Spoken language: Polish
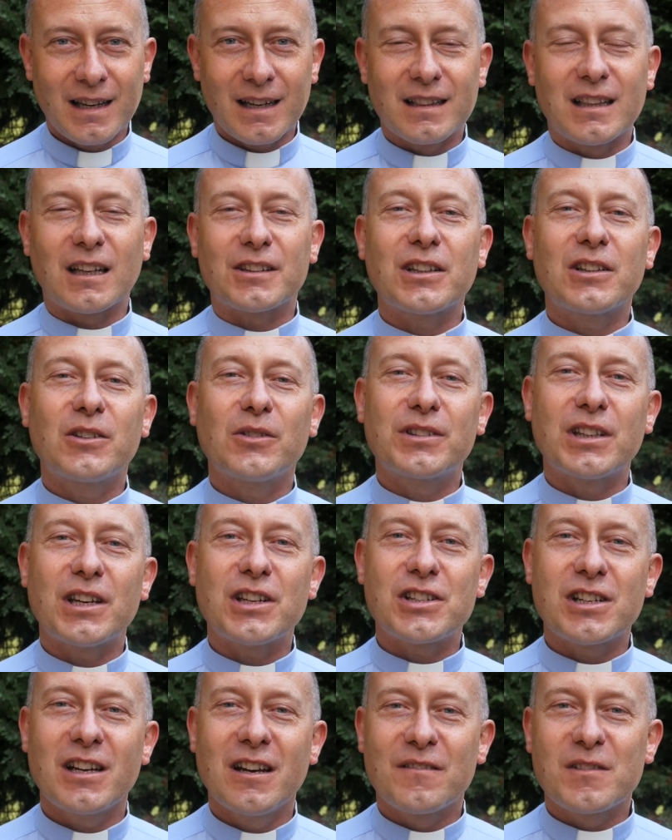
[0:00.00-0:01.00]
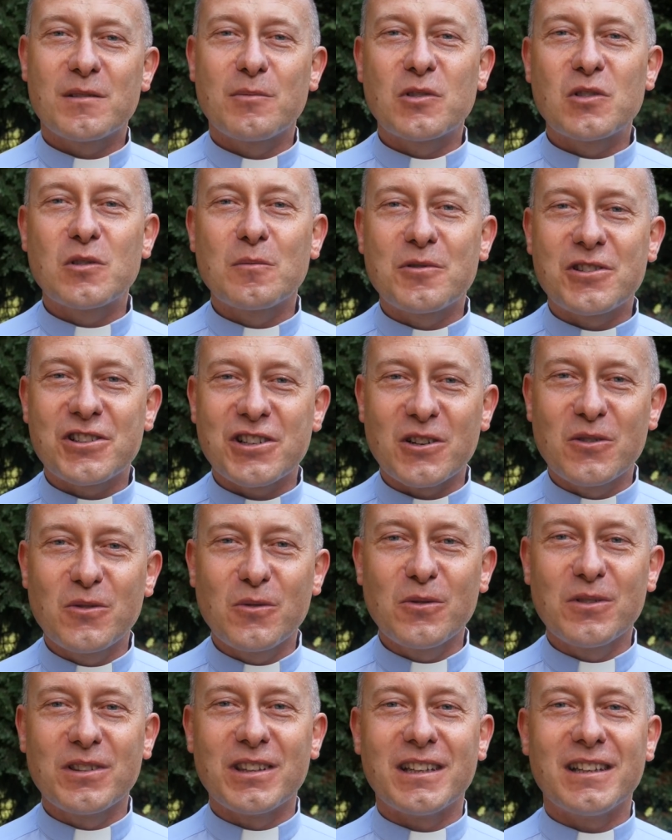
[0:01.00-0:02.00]
Dlatego też w sposób
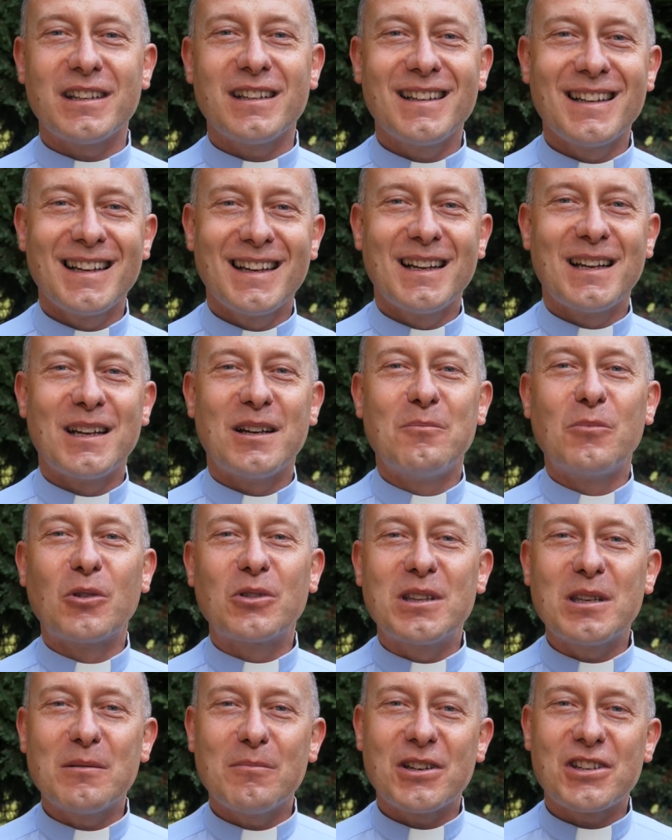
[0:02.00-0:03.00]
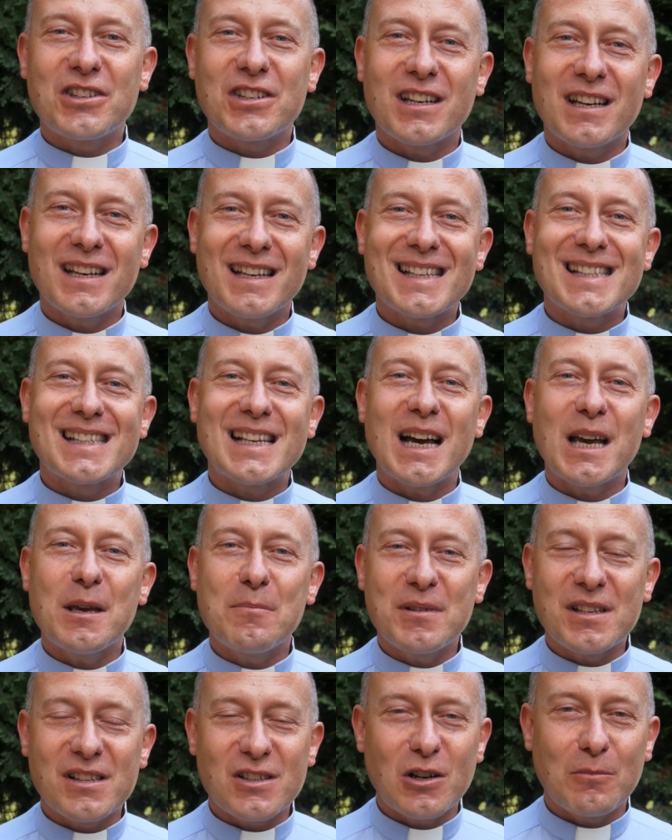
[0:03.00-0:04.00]
szczególny modlimy się za
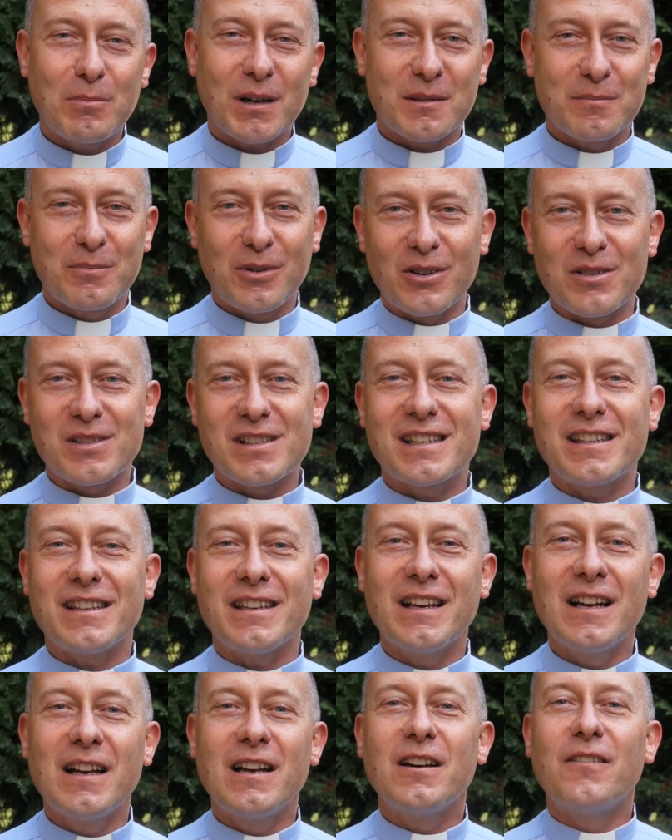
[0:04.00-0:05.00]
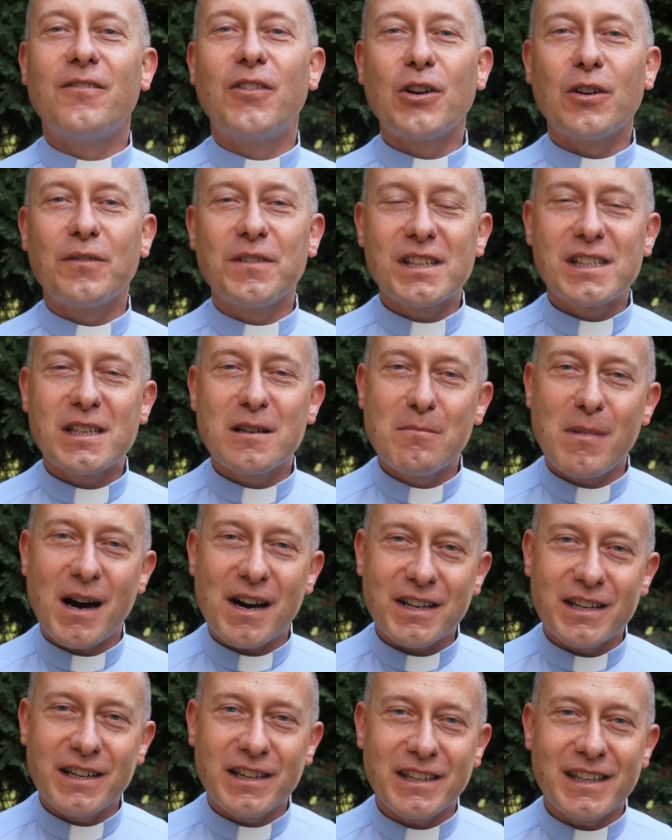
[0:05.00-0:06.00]
Episkopat Polski. Wojownicy
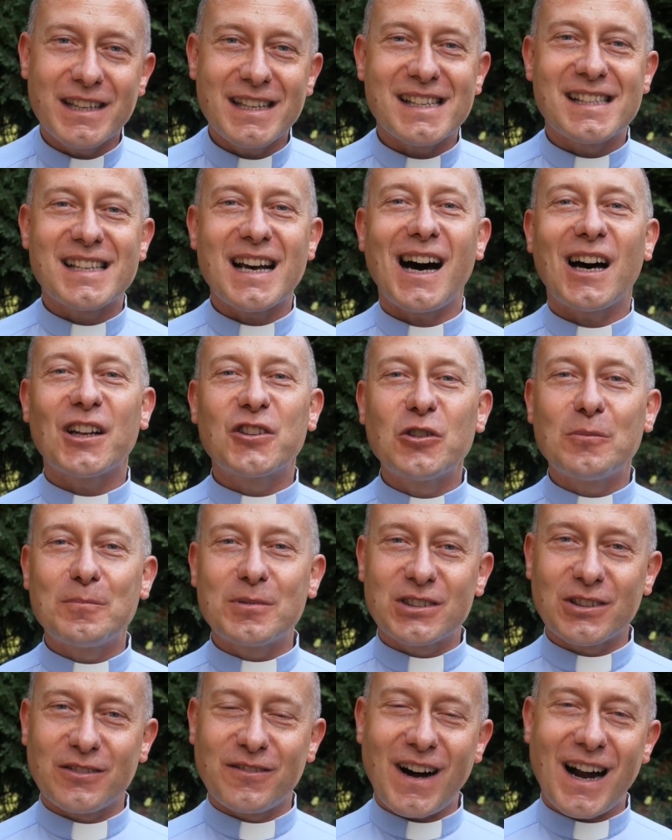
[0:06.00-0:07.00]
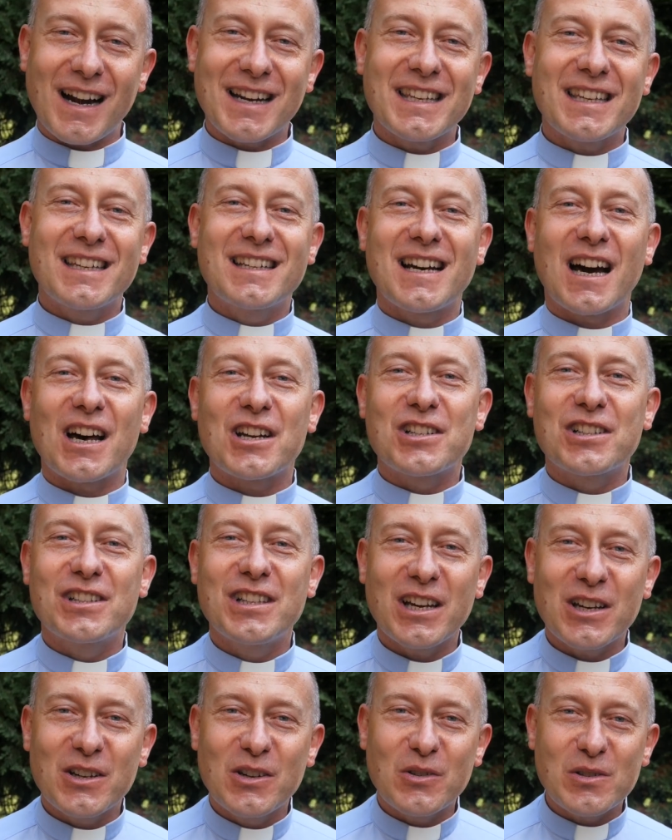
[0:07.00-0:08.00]
Maryi zaadoptowali
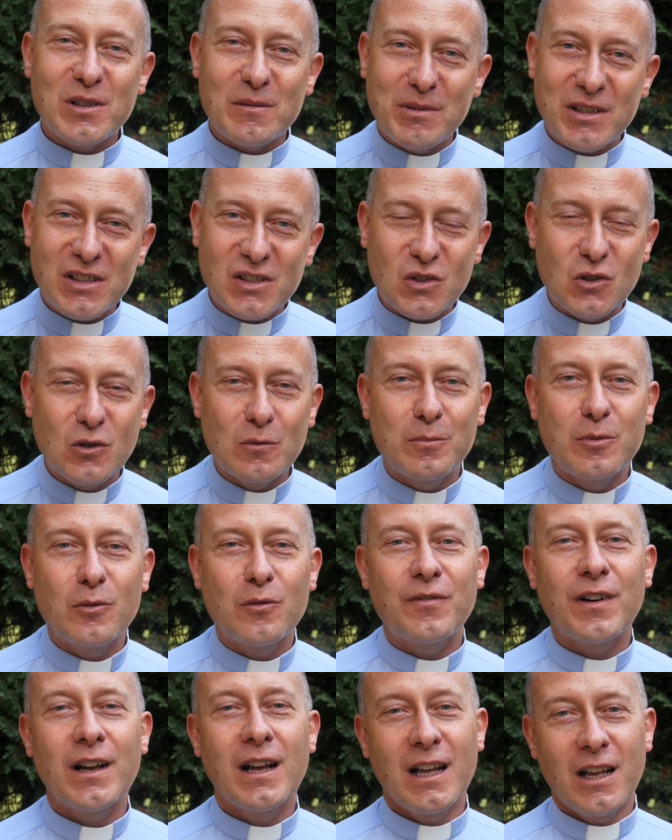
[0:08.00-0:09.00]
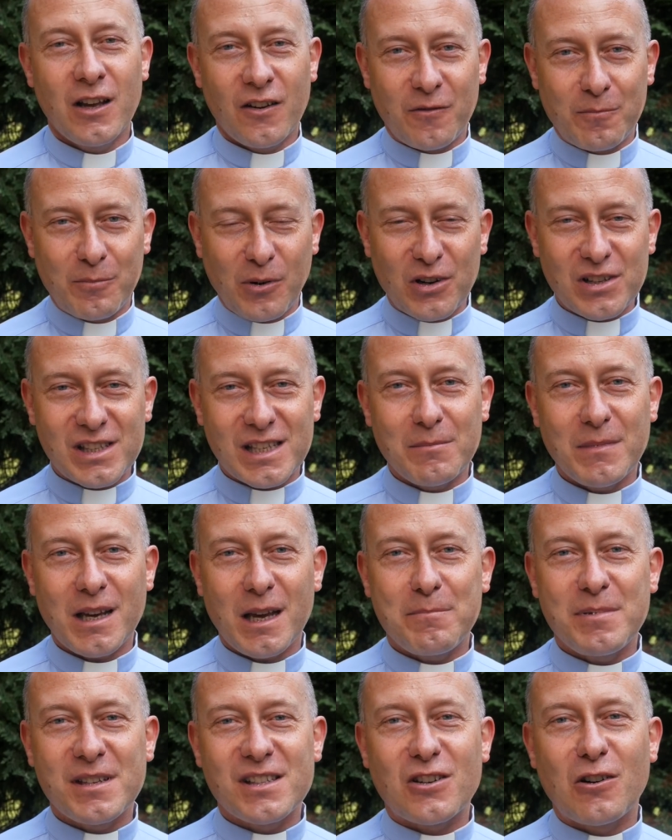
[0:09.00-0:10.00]
każdego z biskupów w polskim
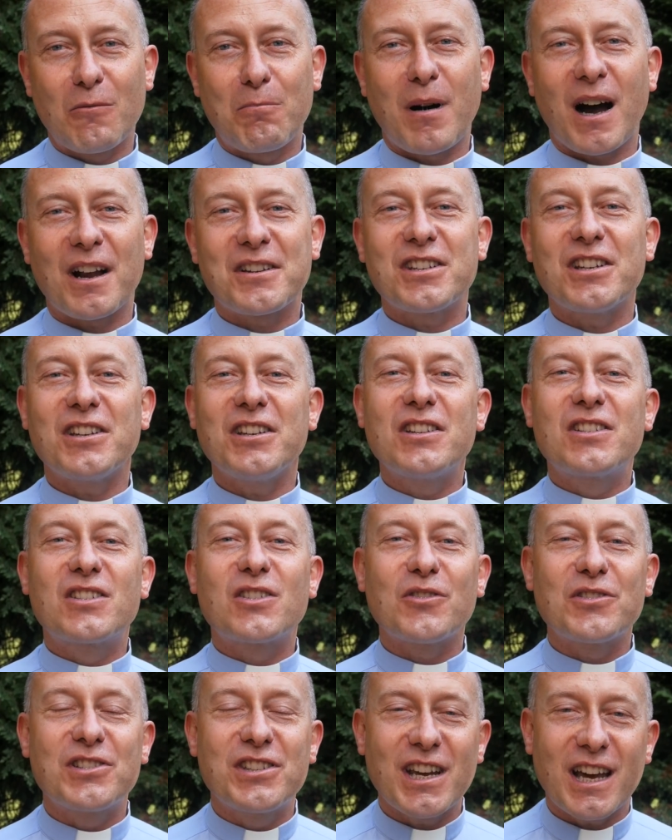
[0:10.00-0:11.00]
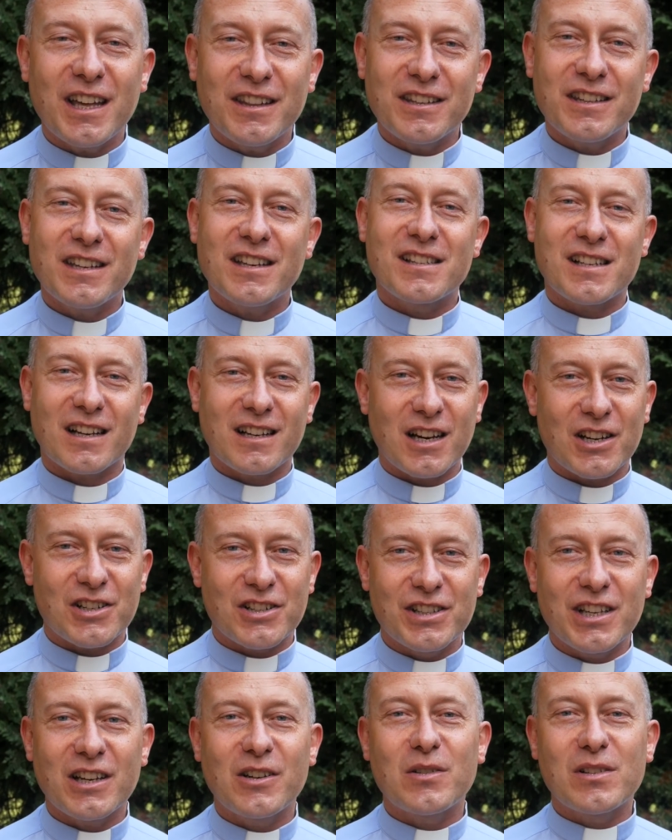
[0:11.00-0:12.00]
episkopacie i codziennie za
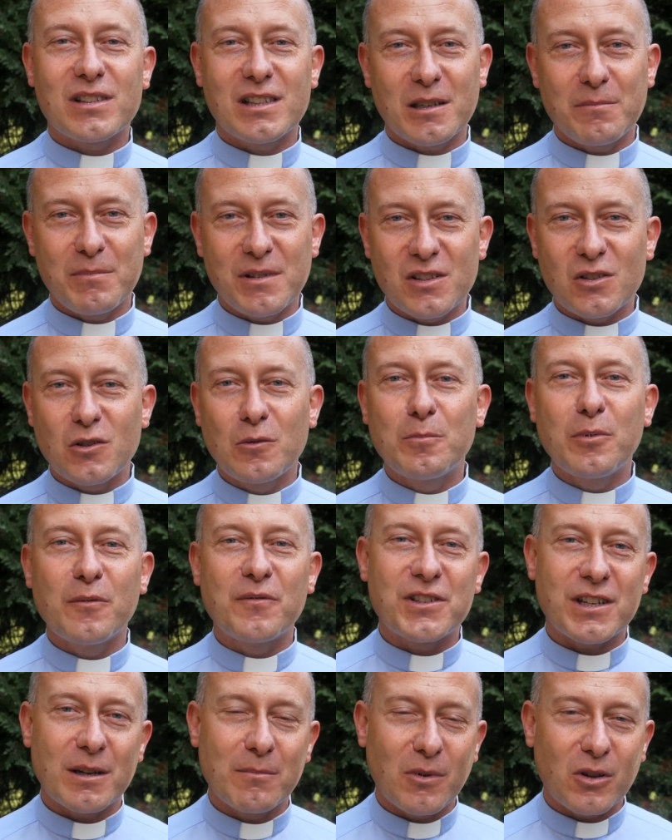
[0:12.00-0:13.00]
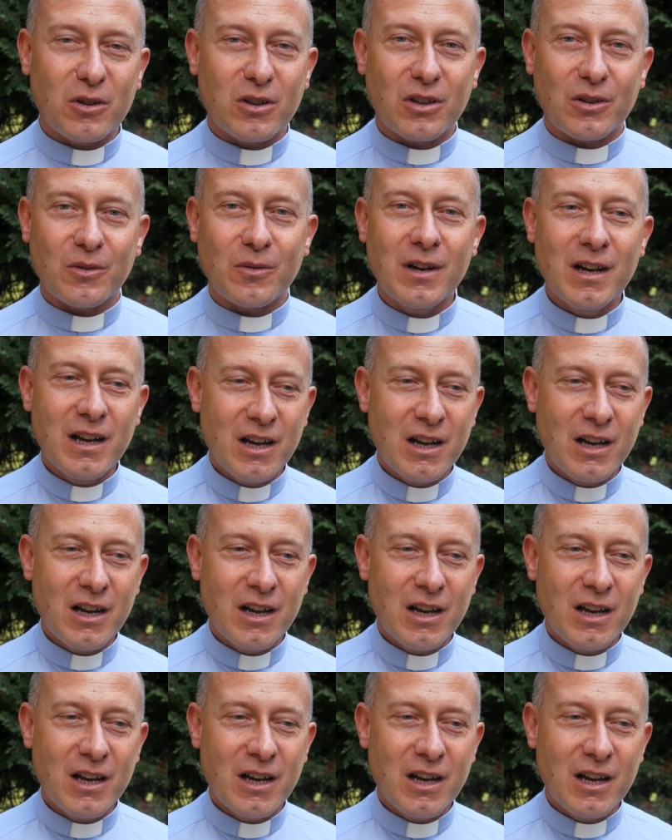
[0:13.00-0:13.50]
każdego z tych biskupów się modlą.